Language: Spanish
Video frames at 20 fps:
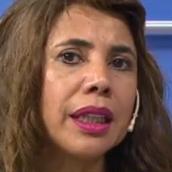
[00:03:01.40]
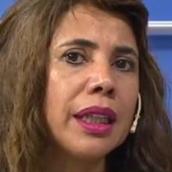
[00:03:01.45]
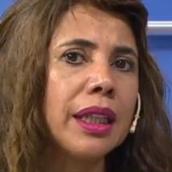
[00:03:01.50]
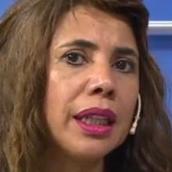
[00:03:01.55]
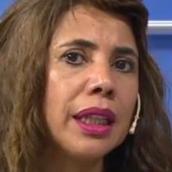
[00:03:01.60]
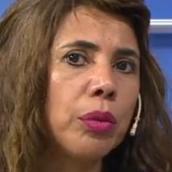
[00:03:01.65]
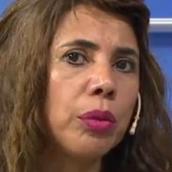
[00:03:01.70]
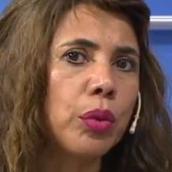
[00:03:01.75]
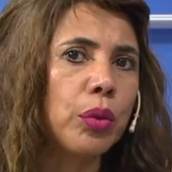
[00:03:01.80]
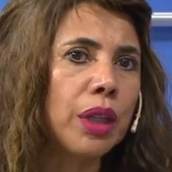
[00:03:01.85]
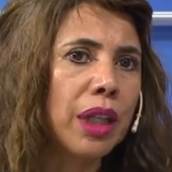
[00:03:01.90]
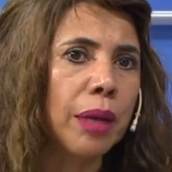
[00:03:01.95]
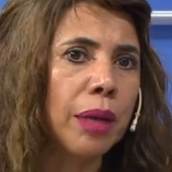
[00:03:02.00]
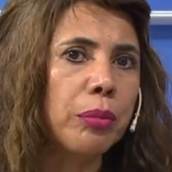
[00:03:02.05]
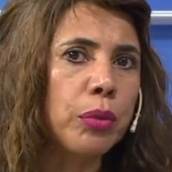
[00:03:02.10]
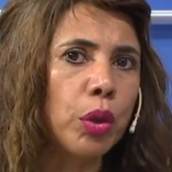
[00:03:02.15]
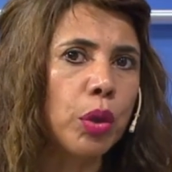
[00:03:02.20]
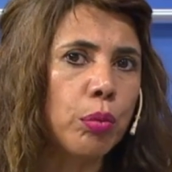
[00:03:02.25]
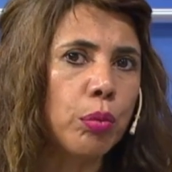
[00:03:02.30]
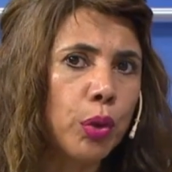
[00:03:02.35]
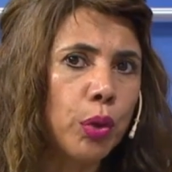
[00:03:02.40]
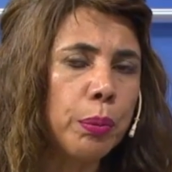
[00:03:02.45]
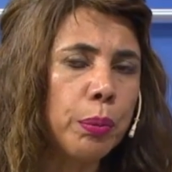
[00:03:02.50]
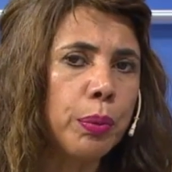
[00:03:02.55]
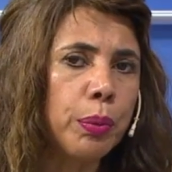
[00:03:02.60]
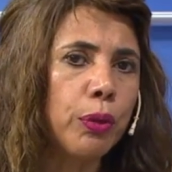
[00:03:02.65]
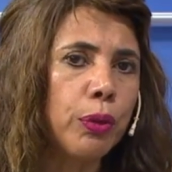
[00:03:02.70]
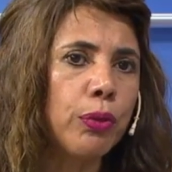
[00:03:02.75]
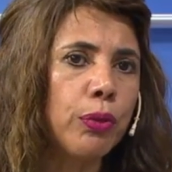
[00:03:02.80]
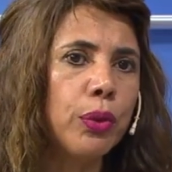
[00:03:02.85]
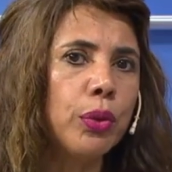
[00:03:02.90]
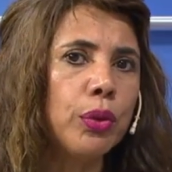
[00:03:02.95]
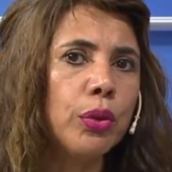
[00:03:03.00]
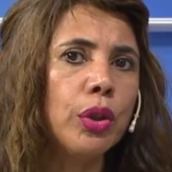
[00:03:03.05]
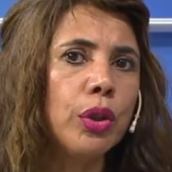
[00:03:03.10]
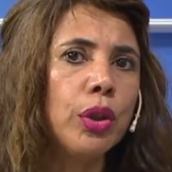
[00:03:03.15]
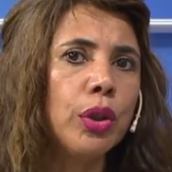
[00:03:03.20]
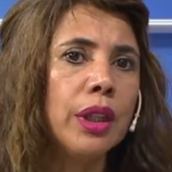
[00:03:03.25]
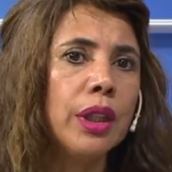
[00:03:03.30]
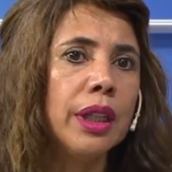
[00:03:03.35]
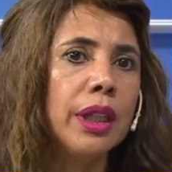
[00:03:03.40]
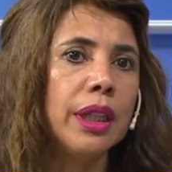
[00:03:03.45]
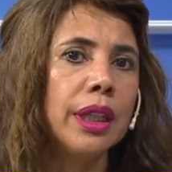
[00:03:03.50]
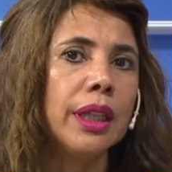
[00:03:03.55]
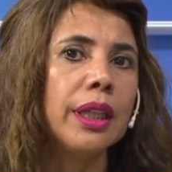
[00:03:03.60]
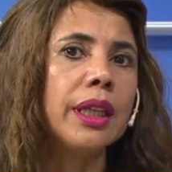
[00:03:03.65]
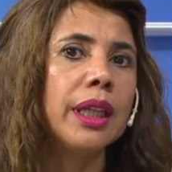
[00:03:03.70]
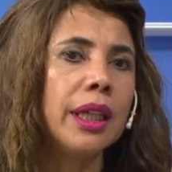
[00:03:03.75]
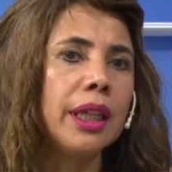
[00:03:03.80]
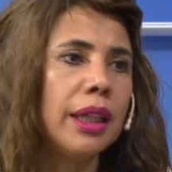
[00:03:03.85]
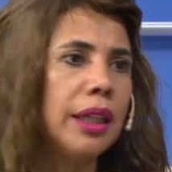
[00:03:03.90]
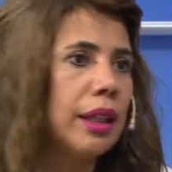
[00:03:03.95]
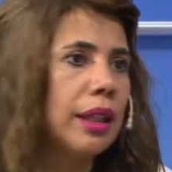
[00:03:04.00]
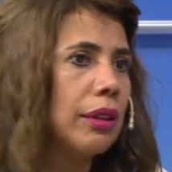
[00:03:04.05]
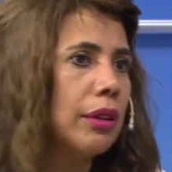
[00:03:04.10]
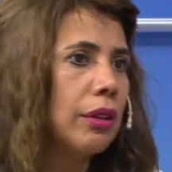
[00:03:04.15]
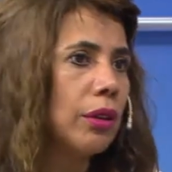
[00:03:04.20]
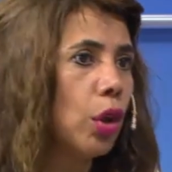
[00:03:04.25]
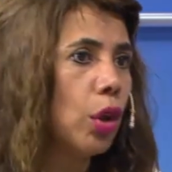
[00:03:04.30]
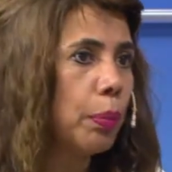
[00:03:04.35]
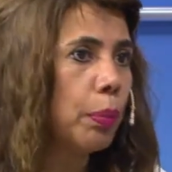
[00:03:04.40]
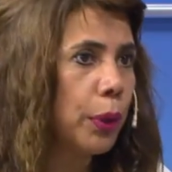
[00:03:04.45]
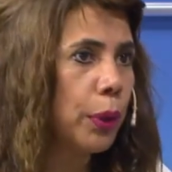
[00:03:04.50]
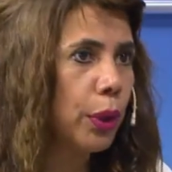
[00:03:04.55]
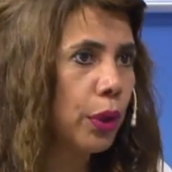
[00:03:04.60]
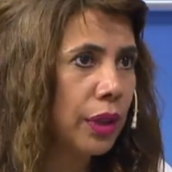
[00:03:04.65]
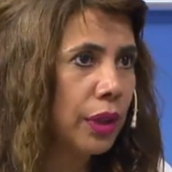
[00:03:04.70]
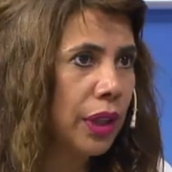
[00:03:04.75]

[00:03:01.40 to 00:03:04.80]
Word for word: genera un cambio muy profundo y que no por